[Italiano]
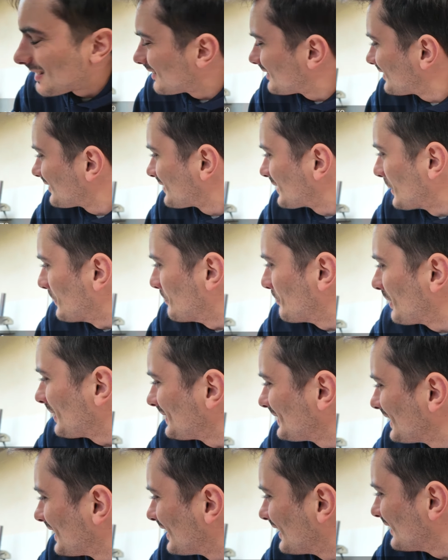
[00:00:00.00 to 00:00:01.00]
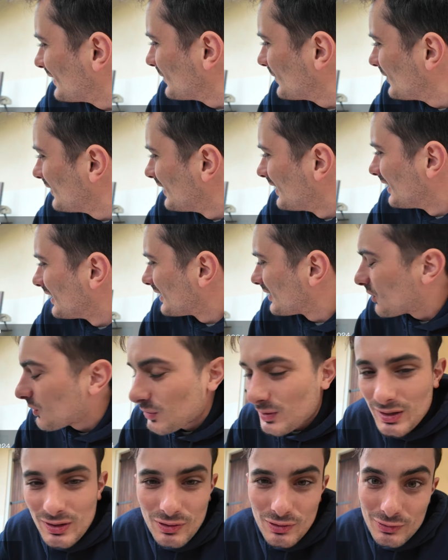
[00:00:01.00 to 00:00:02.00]
che si stanno bagnando che
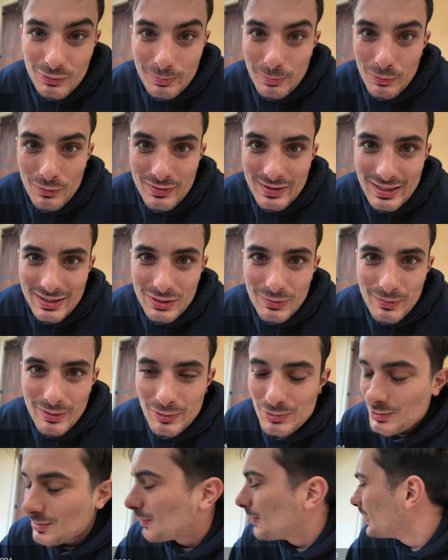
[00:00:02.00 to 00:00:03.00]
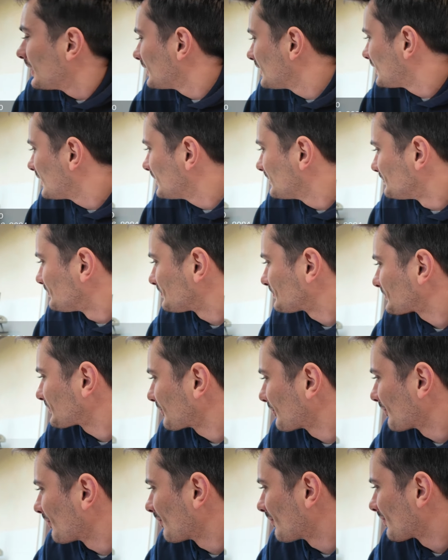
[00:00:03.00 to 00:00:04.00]
ora ho spostato velocemente
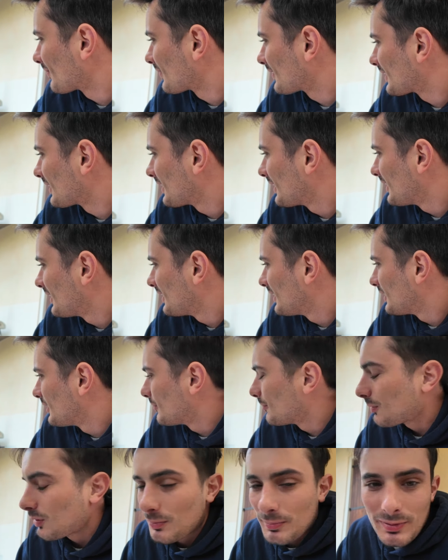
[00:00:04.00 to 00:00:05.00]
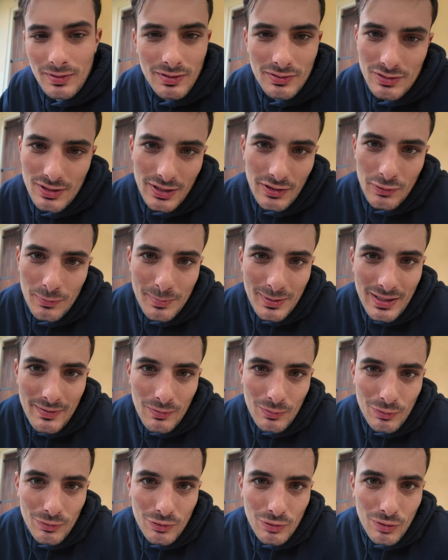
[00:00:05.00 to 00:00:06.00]
però mi, cioè io speravo
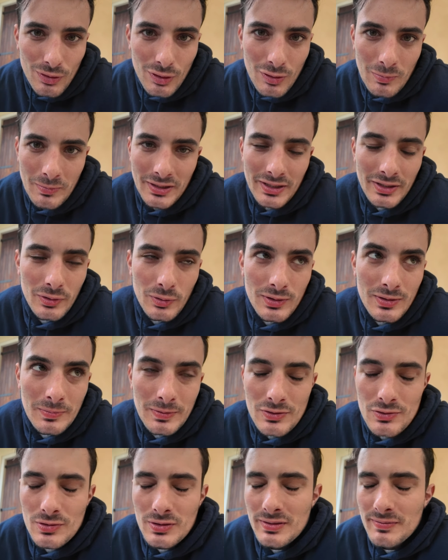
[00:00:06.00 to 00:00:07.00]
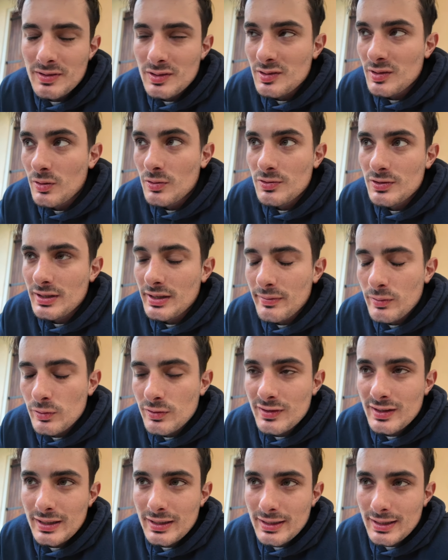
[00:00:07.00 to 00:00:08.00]
un sole come negli ultimi giorni, invece oggi che devo
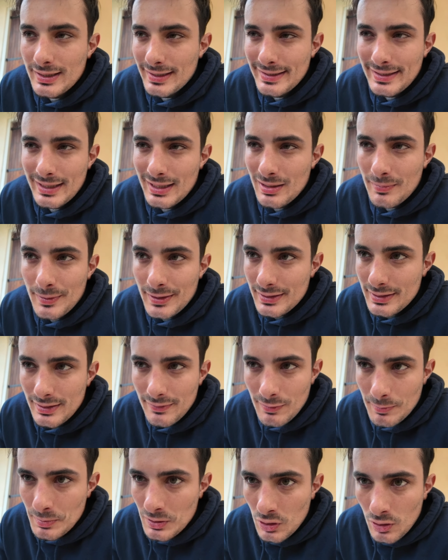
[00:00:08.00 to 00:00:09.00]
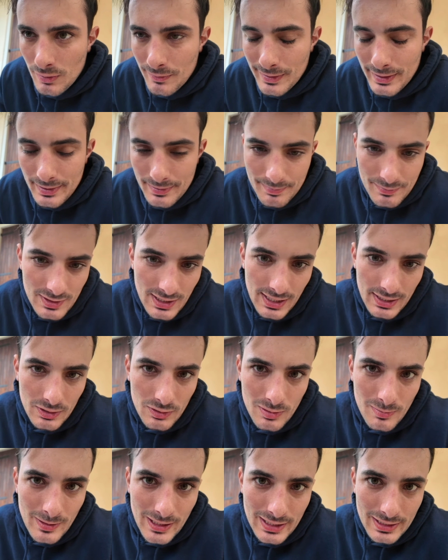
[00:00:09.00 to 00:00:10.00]
stendere chiaramente deve piovere, cioè è
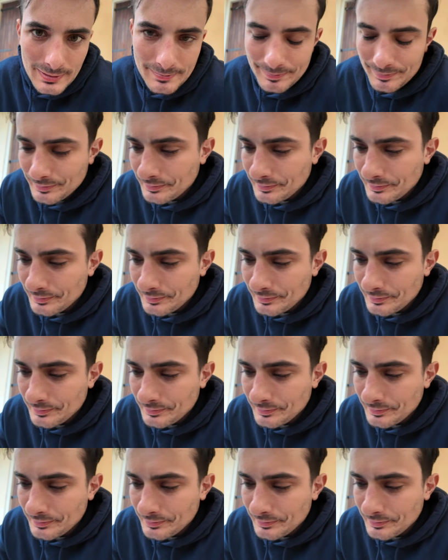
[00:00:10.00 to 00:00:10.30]
normale.